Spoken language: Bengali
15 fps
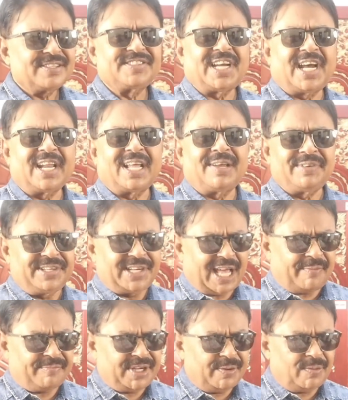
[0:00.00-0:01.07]
যার আমি
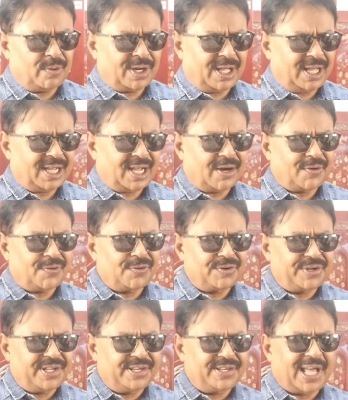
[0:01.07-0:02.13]
নাম নেব না কারণ
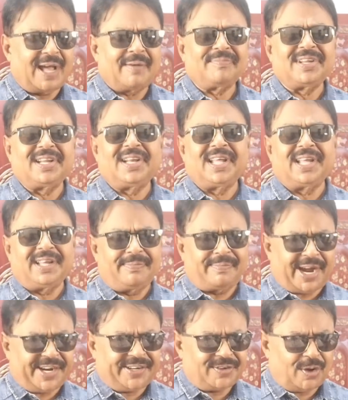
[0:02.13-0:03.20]
উনি নাম নিলে
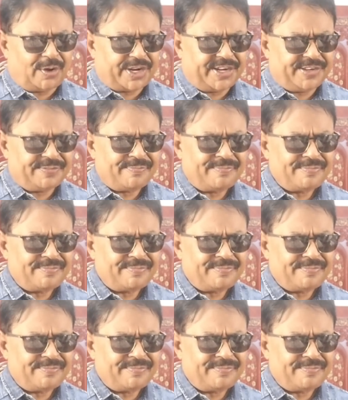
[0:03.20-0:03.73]
মাইন্ড করেন